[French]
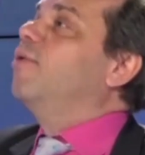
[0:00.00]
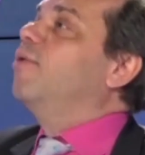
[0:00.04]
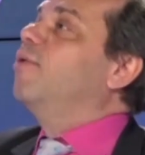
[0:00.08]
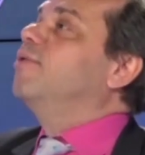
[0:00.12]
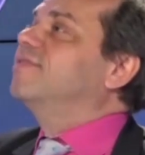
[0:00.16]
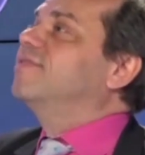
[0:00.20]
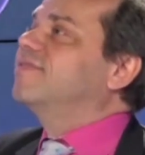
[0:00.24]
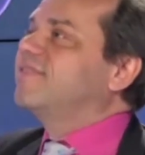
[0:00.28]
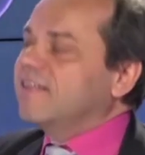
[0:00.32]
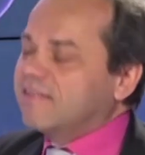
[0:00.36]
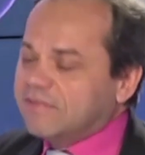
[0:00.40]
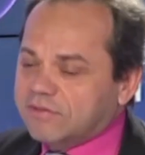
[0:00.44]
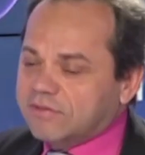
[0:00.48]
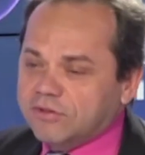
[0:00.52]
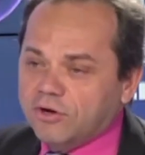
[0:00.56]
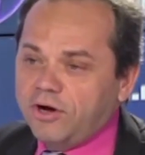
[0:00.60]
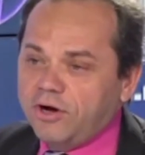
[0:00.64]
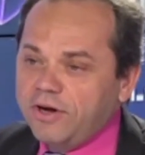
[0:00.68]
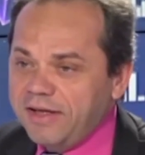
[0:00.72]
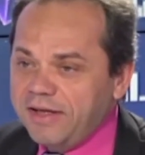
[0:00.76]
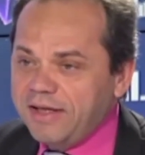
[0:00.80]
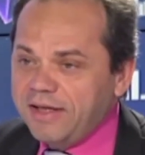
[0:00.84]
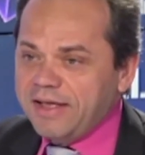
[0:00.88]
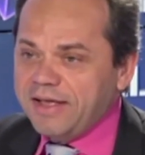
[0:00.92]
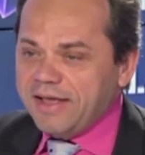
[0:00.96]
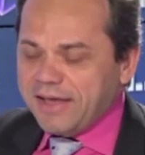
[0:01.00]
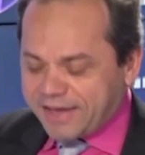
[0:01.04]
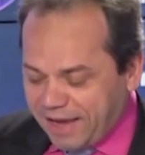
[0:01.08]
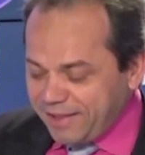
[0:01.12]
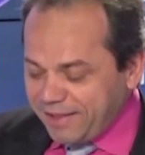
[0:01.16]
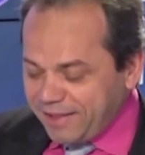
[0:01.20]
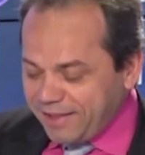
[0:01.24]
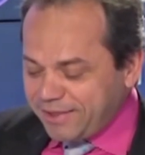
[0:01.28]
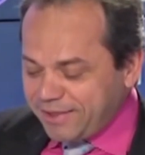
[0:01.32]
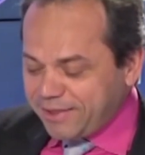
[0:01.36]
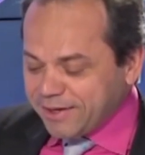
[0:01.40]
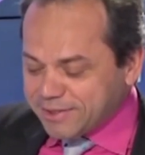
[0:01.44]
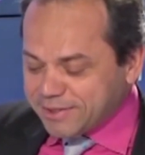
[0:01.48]
s'étonne
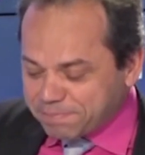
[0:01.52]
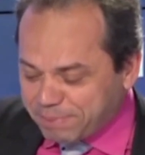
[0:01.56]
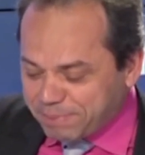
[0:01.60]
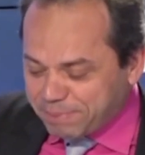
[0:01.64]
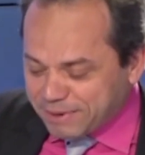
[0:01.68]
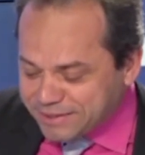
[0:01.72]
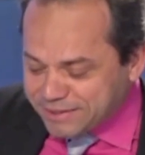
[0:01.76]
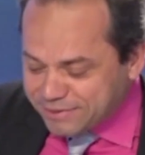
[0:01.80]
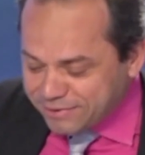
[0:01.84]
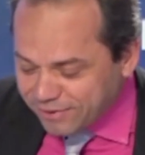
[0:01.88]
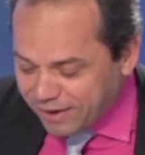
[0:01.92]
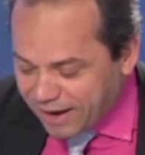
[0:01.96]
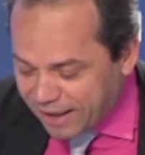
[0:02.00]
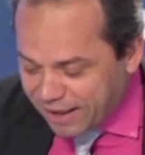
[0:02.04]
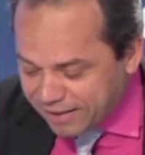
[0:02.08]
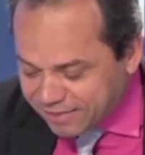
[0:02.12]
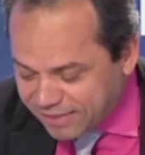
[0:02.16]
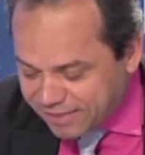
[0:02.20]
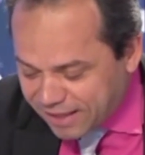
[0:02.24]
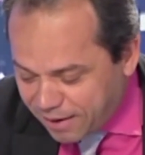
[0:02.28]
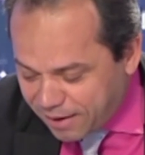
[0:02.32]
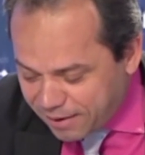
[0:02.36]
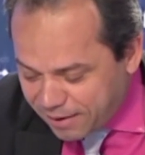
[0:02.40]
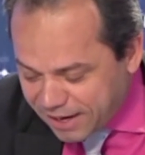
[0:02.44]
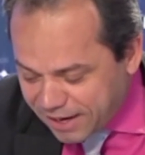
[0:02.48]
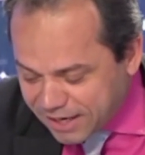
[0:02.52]
qu'elle danse pas sur la, la